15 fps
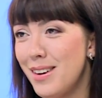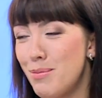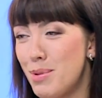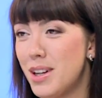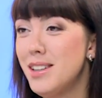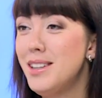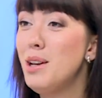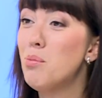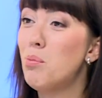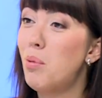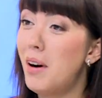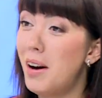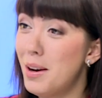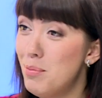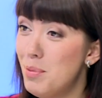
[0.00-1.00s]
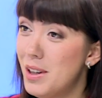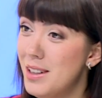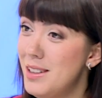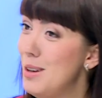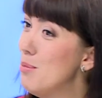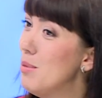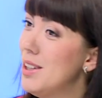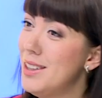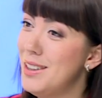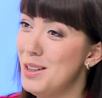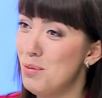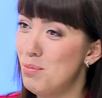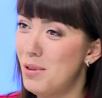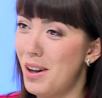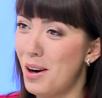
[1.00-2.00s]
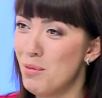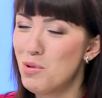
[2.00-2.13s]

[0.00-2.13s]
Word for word: приходили пары, приходили молодые пары.